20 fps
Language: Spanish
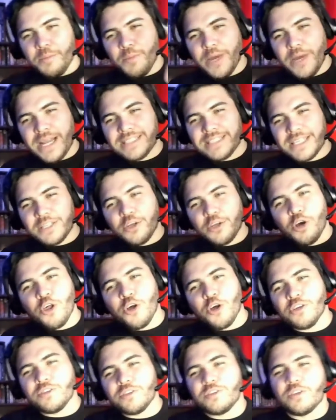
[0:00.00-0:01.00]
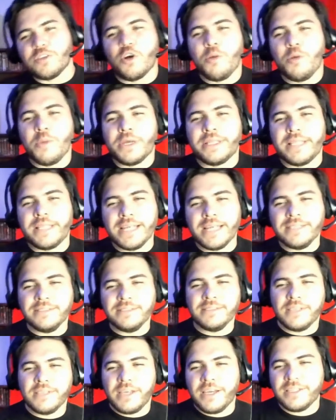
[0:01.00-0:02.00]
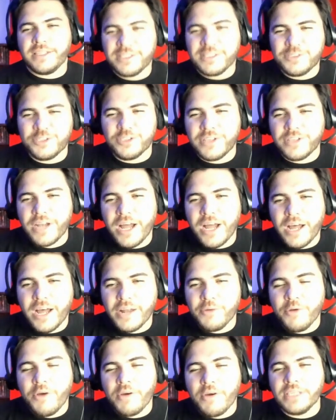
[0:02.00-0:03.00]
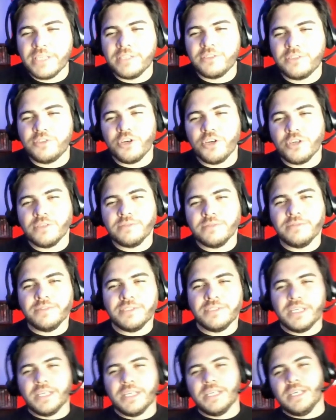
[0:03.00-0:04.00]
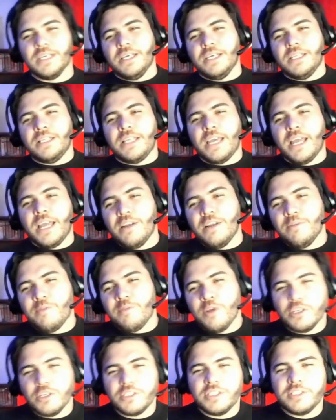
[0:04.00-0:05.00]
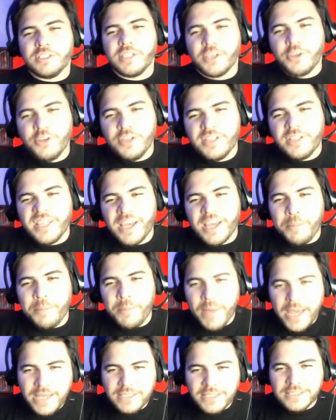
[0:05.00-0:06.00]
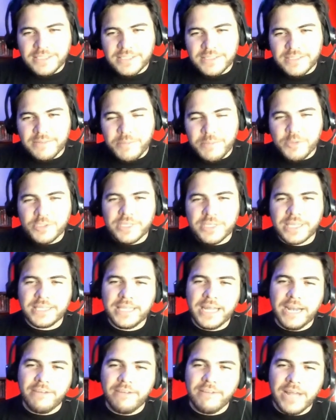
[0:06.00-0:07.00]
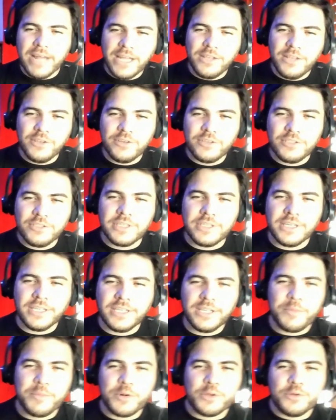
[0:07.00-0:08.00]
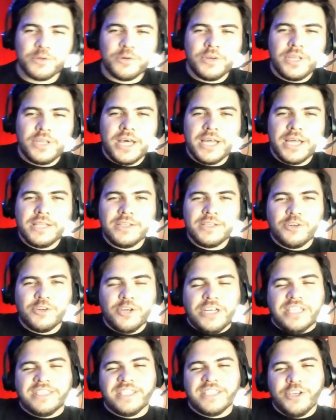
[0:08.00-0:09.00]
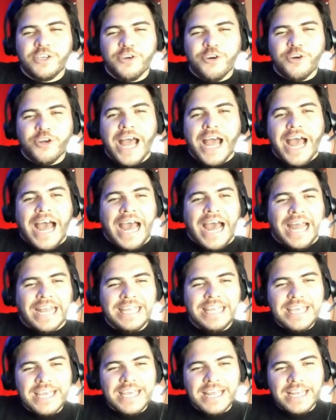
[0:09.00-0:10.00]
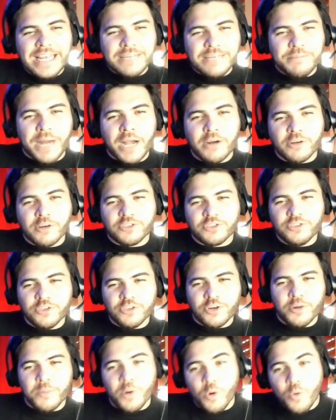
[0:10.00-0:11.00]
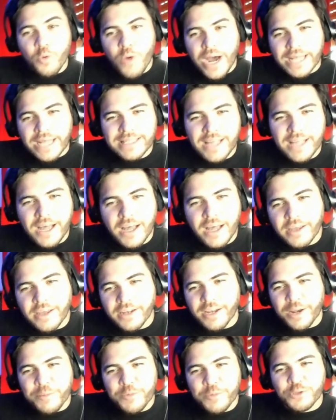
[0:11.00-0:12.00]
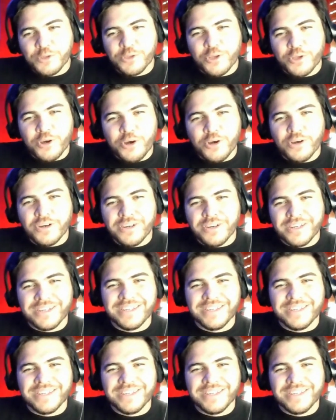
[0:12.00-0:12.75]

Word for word: Buenas a todos, ¿cómo están? Esta es otra nueva edición del Blockchain Security Space. Vamos a estar hablando en esta oportunidad con el señor Ariel, más conocido como Wata en el mundo.